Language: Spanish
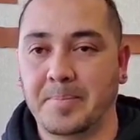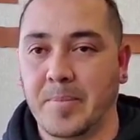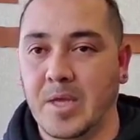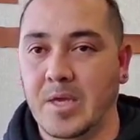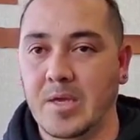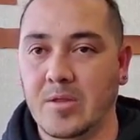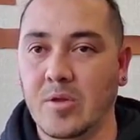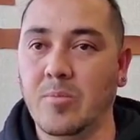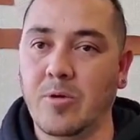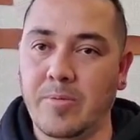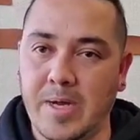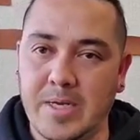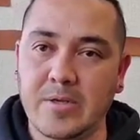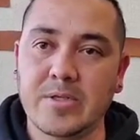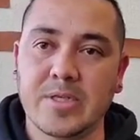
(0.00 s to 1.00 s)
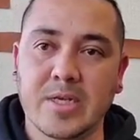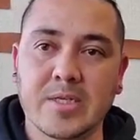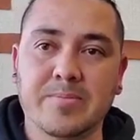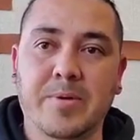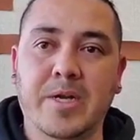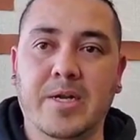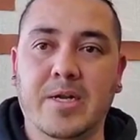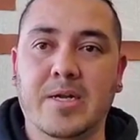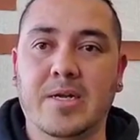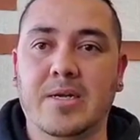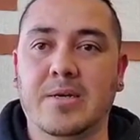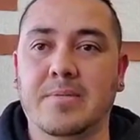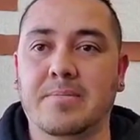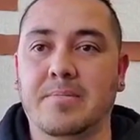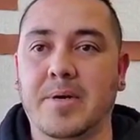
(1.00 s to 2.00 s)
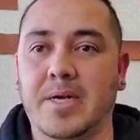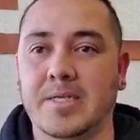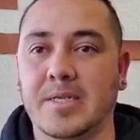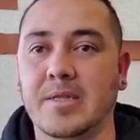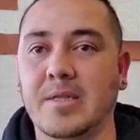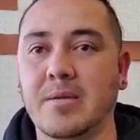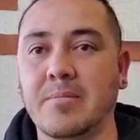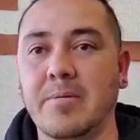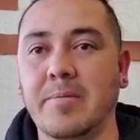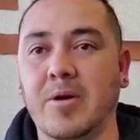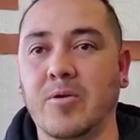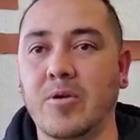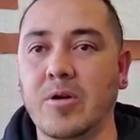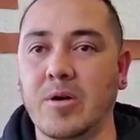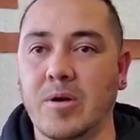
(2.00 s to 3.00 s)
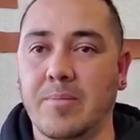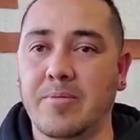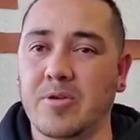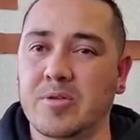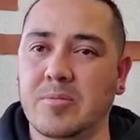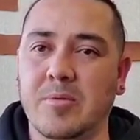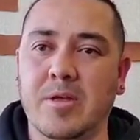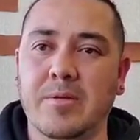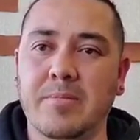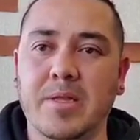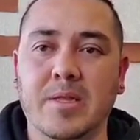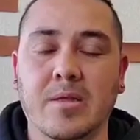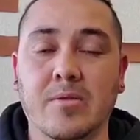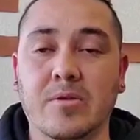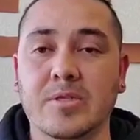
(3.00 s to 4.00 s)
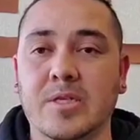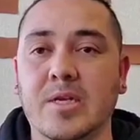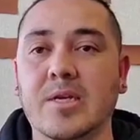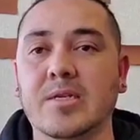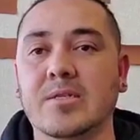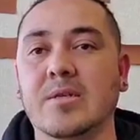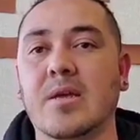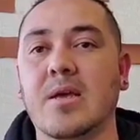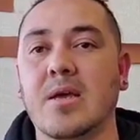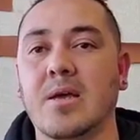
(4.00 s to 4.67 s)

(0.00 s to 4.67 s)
y tomó varios días para, para sentirme mejor, aproximadamente dos días